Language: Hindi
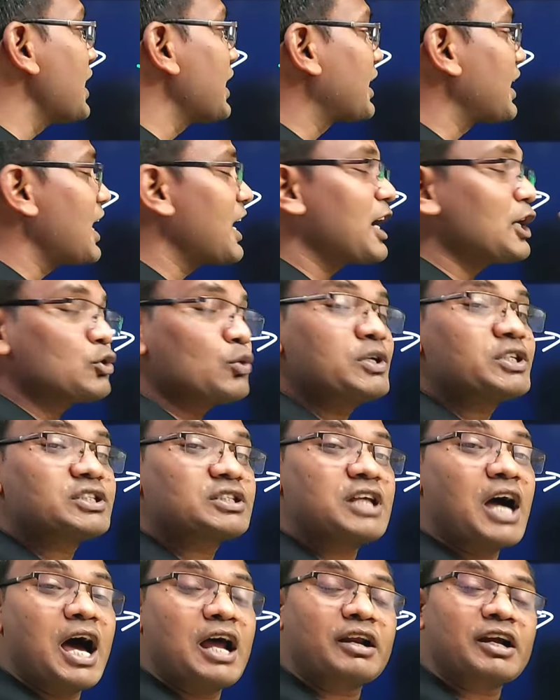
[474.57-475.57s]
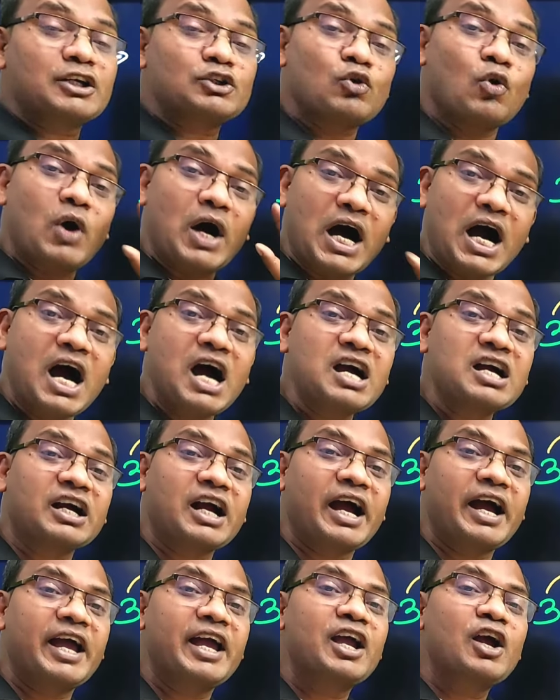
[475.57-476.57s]
सैकड़ा का जो स्थान का जो
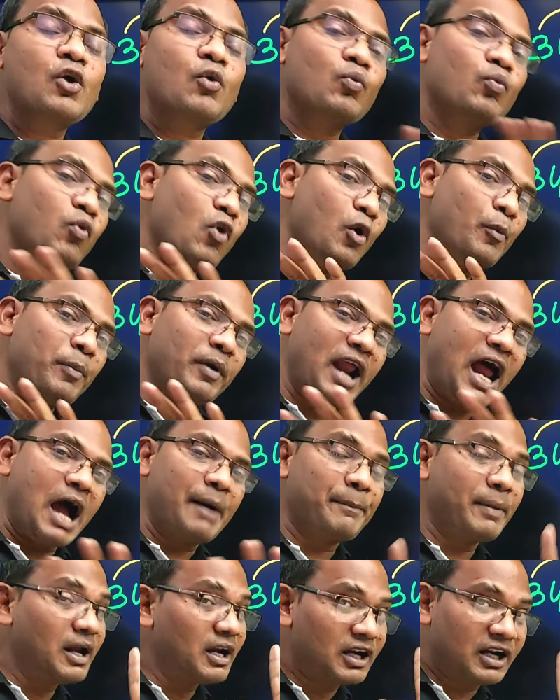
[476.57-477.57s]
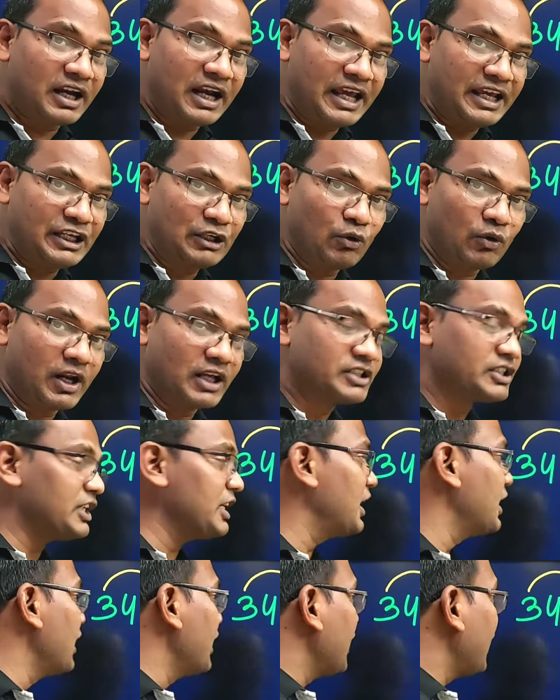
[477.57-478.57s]
अंक है वो बराबर नहीं होना
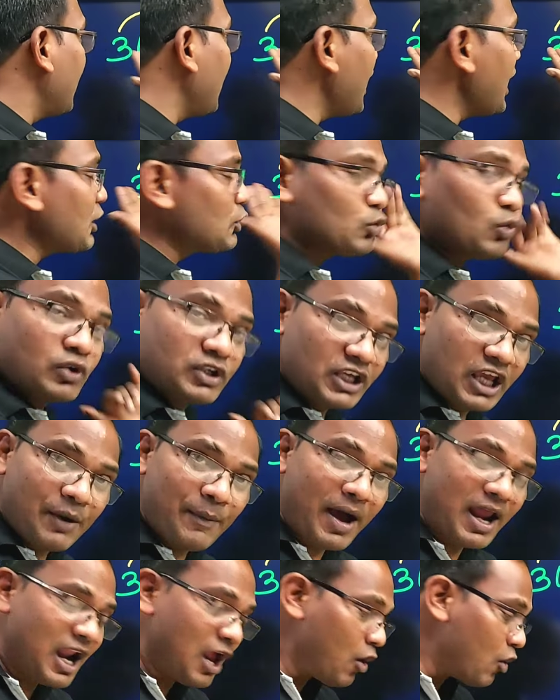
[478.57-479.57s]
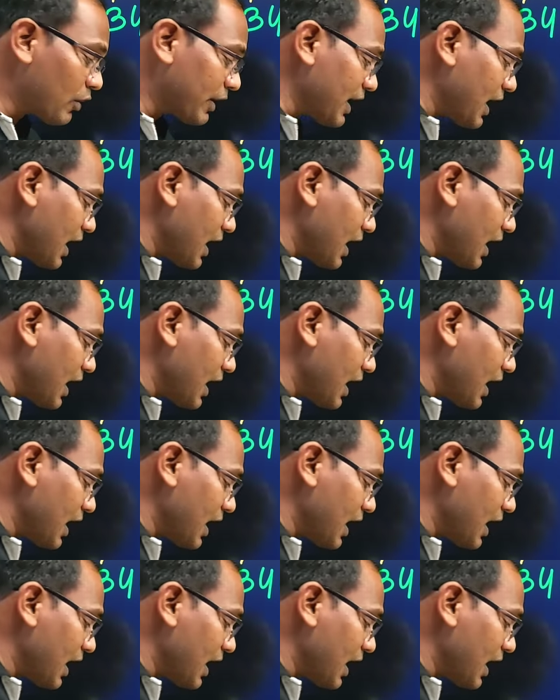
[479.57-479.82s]
चाहिए एक तो ये वाला हो